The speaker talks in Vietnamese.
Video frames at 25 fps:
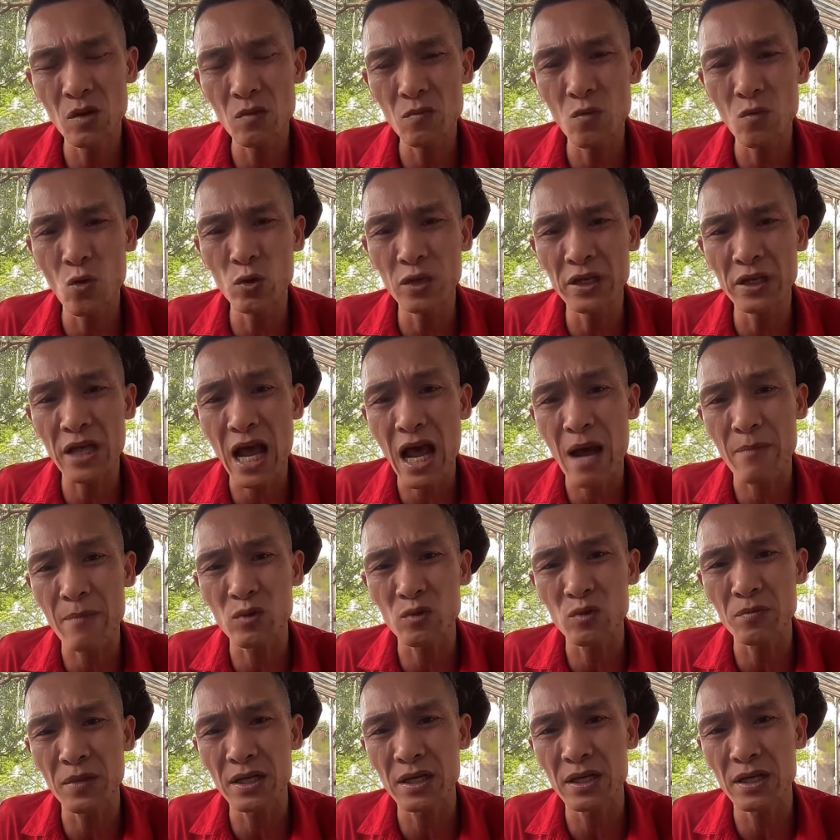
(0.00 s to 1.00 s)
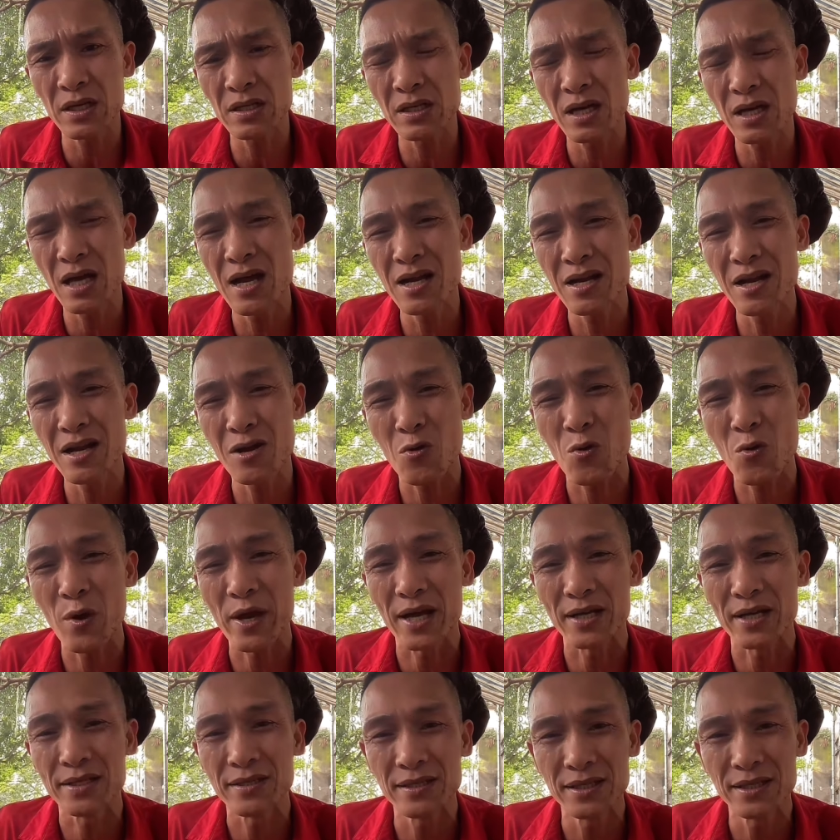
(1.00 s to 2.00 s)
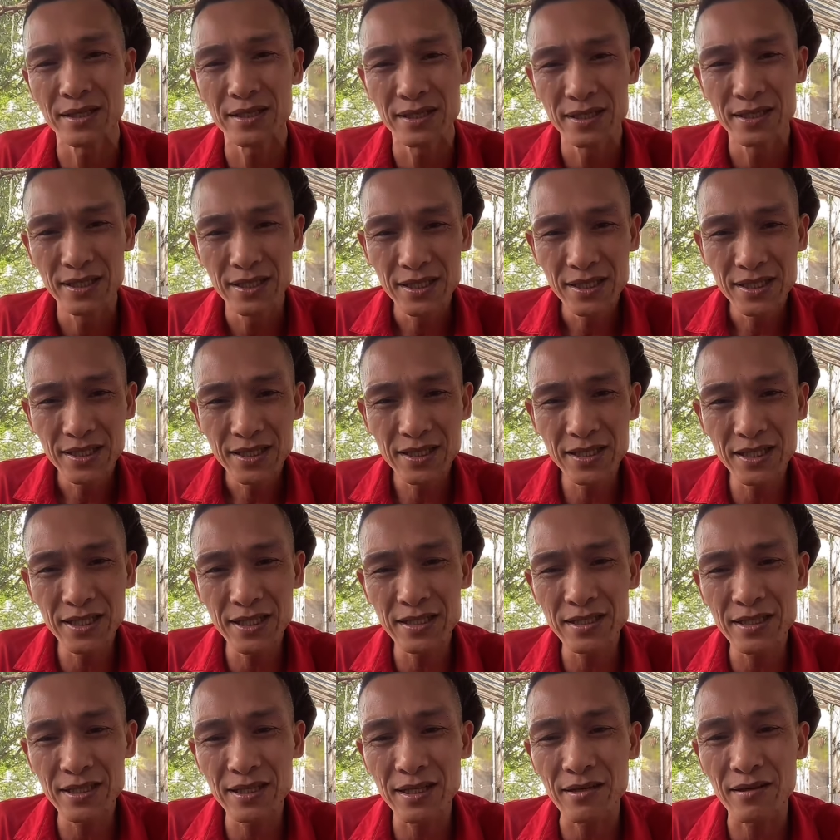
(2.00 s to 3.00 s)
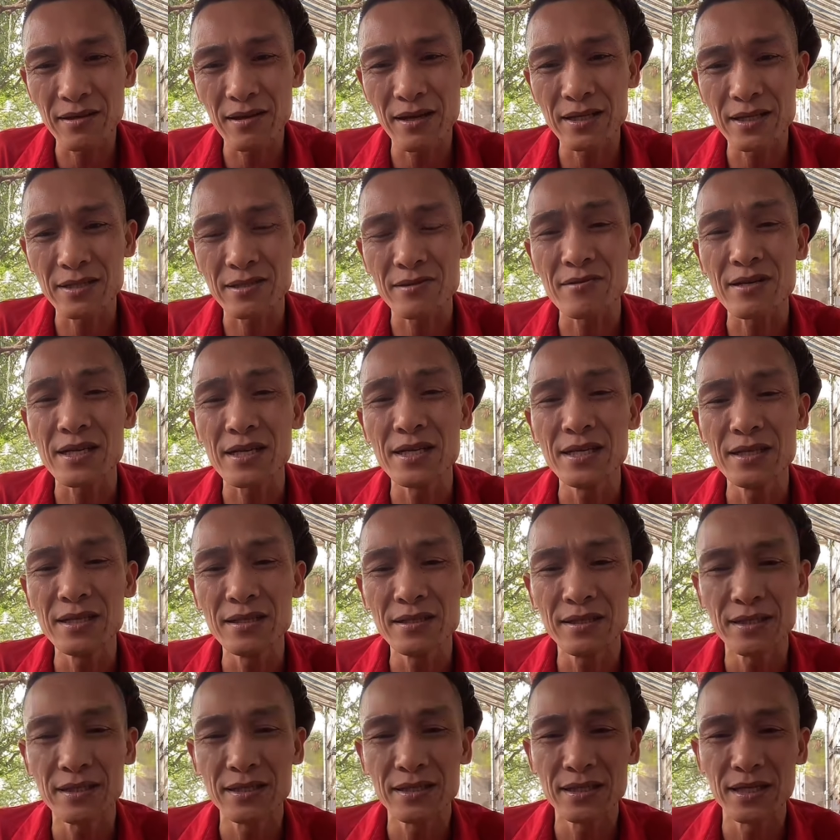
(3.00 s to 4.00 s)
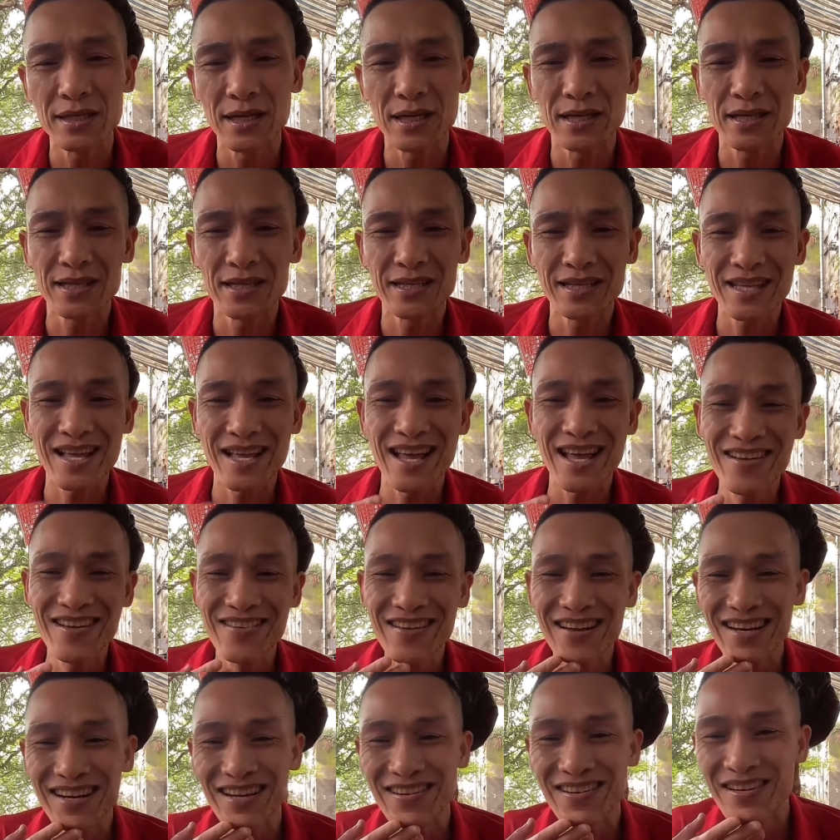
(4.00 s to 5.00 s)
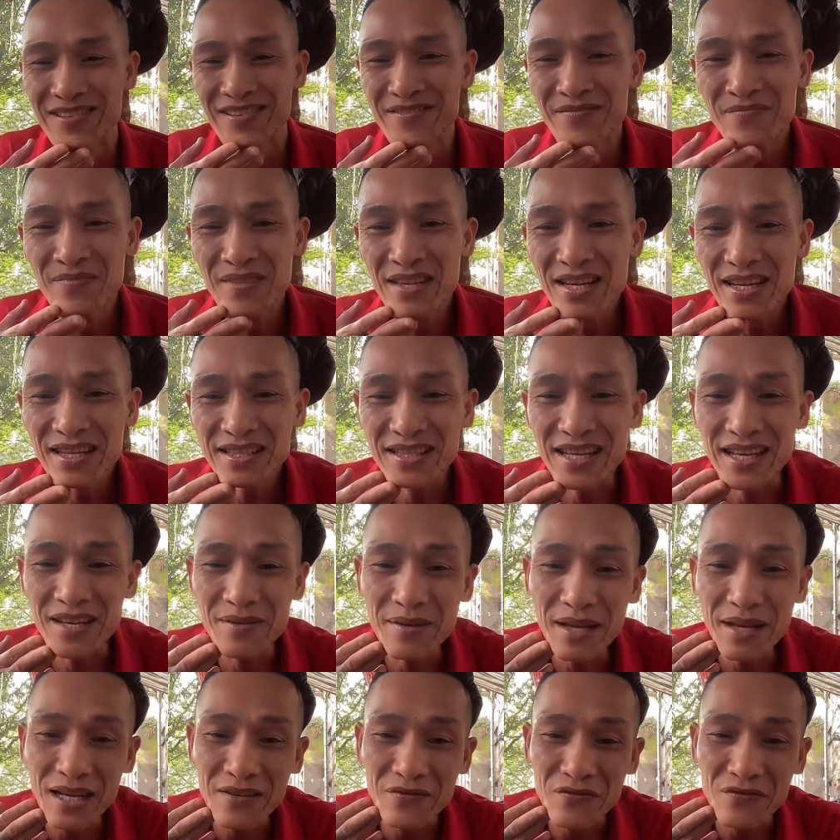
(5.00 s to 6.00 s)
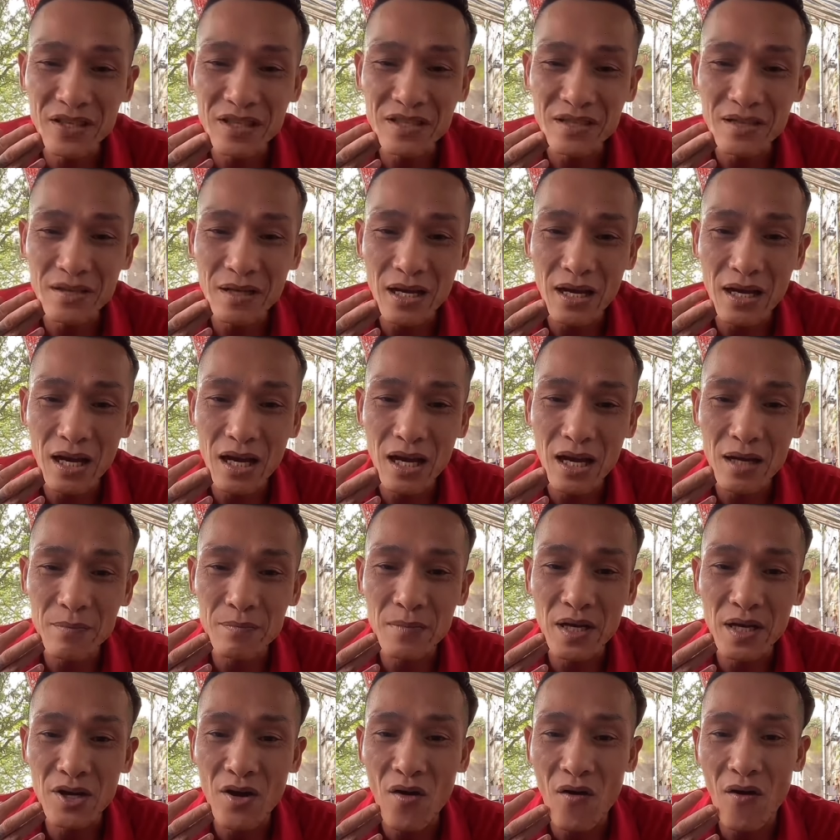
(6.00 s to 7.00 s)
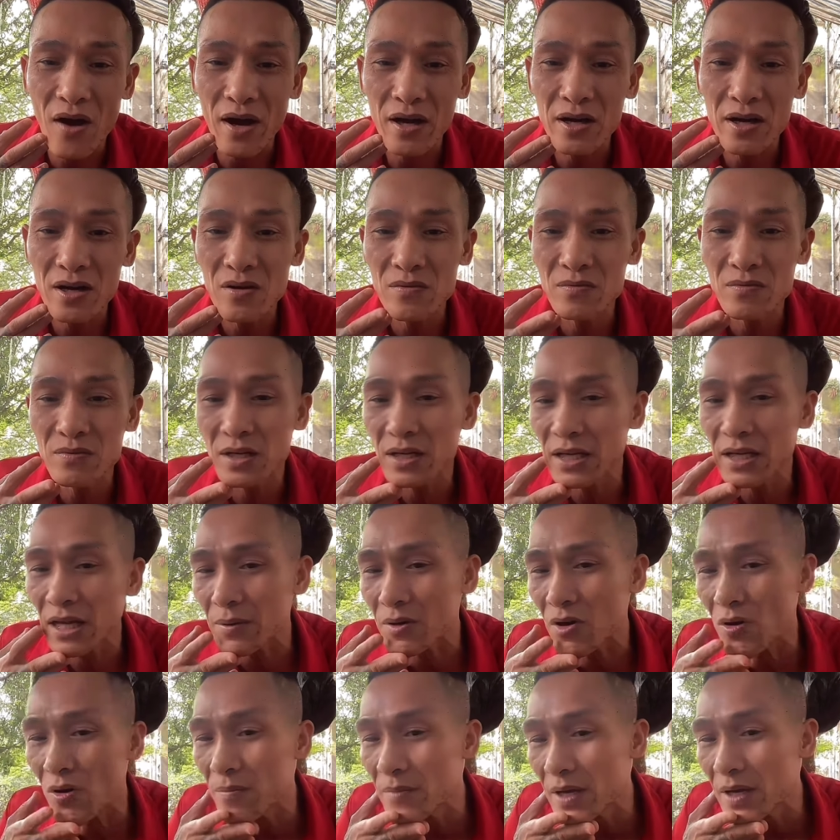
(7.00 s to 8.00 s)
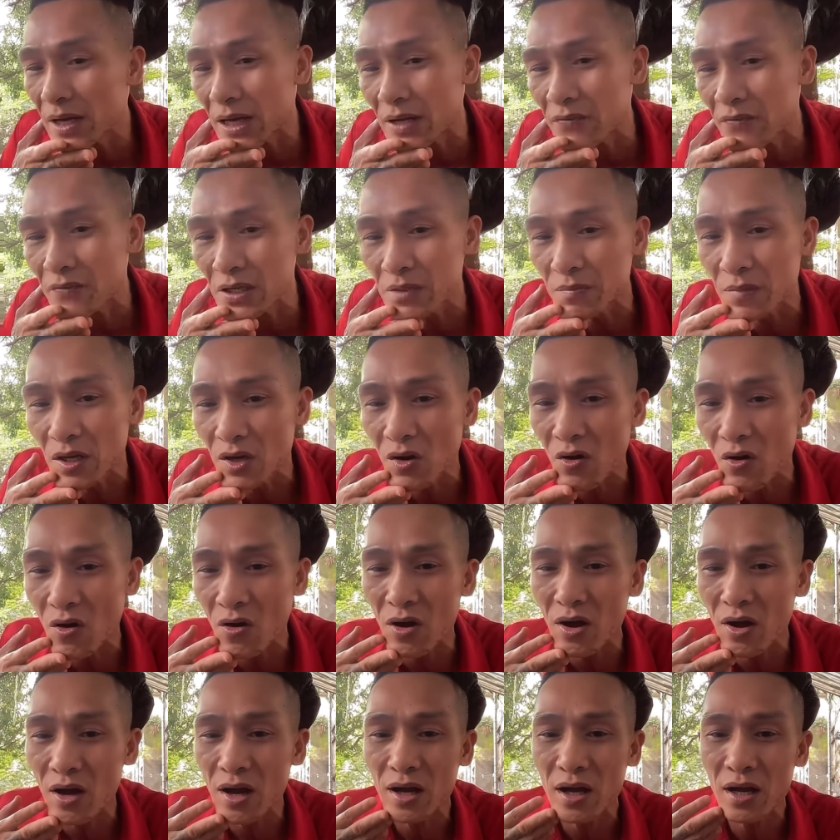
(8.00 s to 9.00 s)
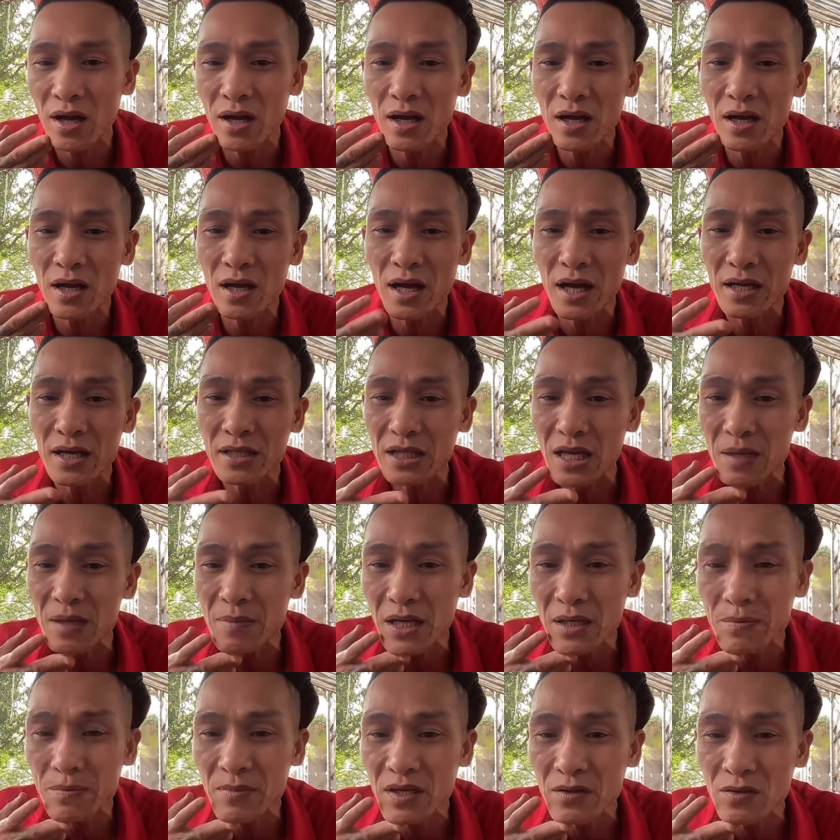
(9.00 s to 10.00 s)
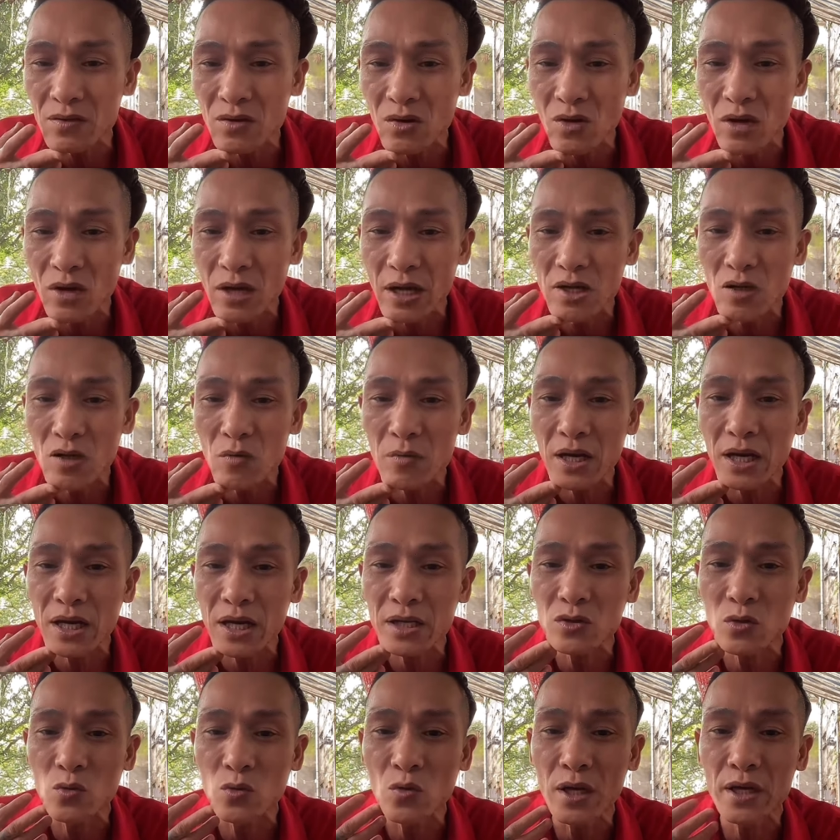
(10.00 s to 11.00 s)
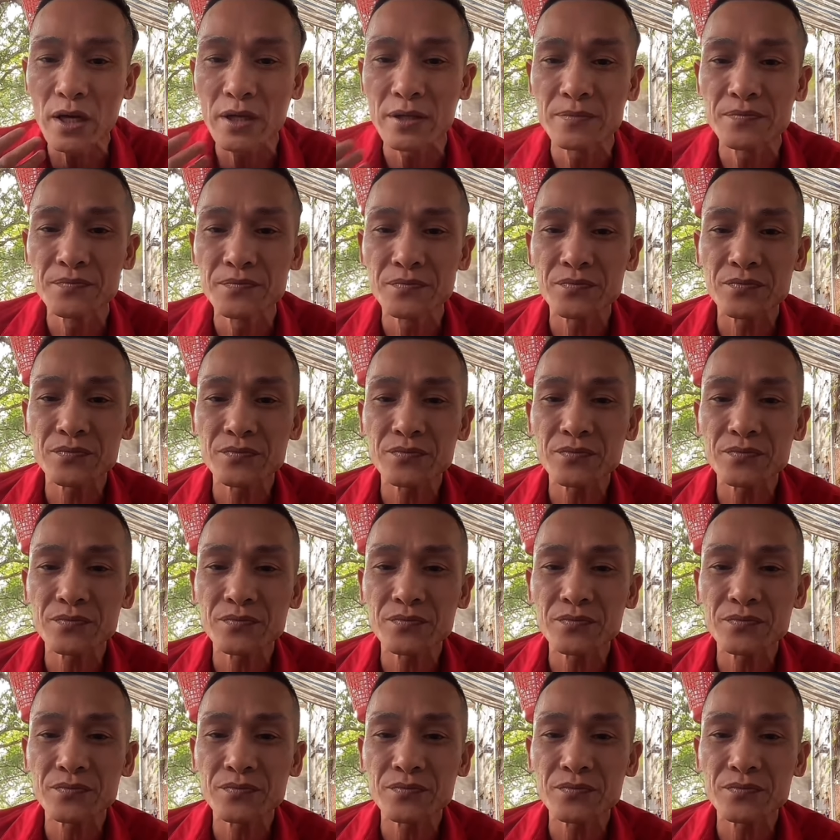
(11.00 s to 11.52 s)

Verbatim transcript: bước bùn thì hàm chúng mày đã, đã, đã khỏe rồi nhá, chứ là có lại cháu kiến rồi nhá thế biết anh thế biết anh vịnh à, bến đò không em không biết anh vịnh bến đò anh tế biết anh vịnh đò anh không biết anh tú ơi